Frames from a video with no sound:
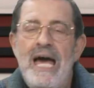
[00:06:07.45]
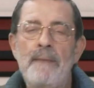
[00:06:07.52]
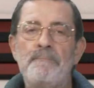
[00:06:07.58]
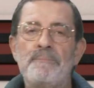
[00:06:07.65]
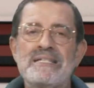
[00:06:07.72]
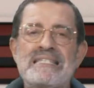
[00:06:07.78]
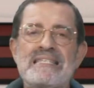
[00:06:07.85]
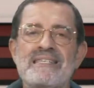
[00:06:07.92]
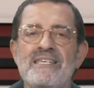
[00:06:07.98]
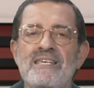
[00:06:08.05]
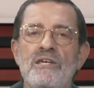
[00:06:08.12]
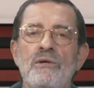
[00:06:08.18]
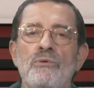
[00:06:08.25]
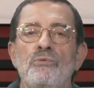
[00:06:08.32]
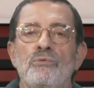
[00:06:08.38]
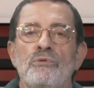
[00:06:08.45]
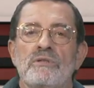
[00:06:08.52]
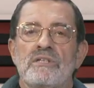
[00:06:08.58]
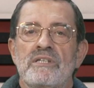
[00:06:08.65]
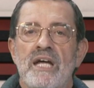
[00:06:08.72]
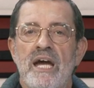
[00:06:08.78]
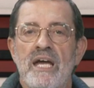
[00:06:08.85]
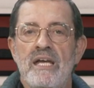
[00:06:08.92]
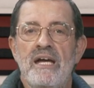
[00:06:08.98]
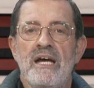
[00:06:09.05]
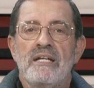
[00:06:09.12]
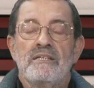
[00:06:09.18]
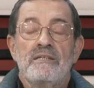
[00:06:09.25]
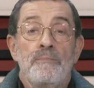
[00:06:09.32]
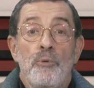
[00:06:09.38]
aprecie o que
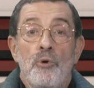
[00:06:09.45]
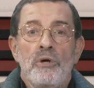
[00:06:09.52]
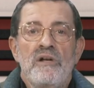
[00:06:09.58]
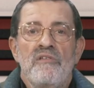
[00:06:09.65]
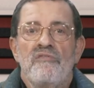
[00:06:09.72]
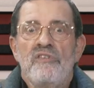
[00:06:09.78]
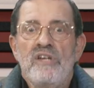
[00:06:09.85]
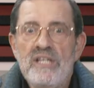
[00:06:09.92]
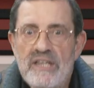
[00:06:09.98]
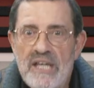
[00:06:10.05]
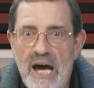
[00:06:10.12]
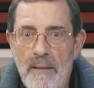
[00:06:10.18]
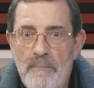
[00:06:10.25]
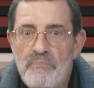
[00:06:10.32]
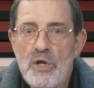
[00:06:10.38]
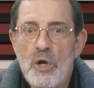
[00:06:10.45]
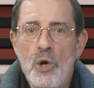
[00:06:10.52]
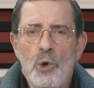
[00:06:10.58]
tem de bom na vida,